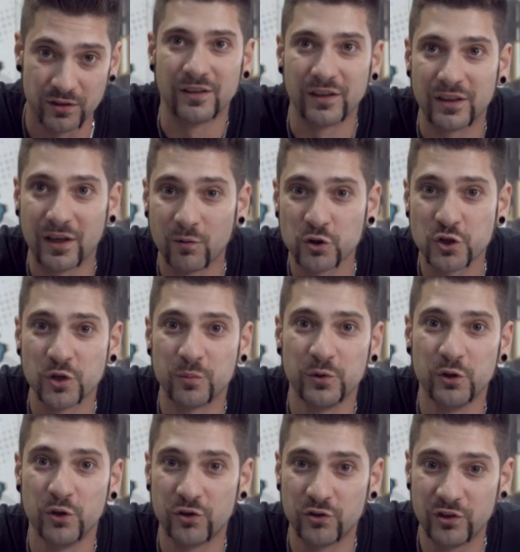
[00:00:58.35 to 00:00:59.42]
Для того, чтобы
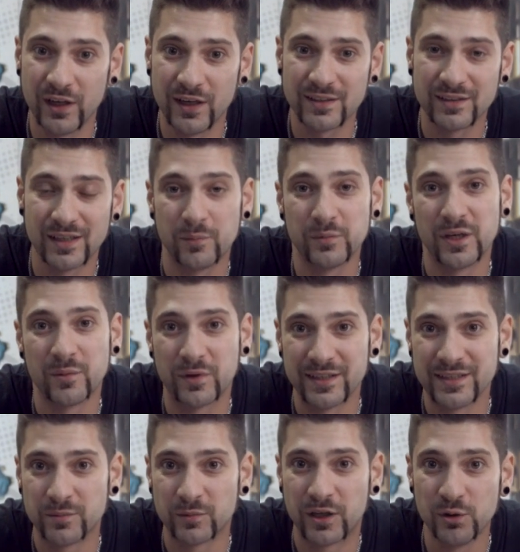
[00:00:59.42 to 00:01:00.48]
ее изъять, нам
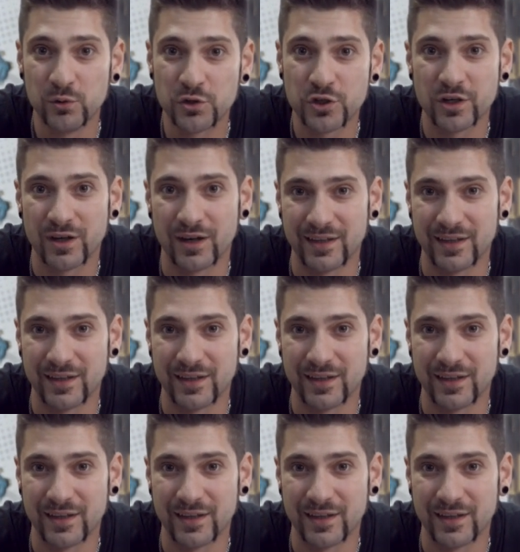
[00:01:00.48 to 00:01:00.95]
необходим ключ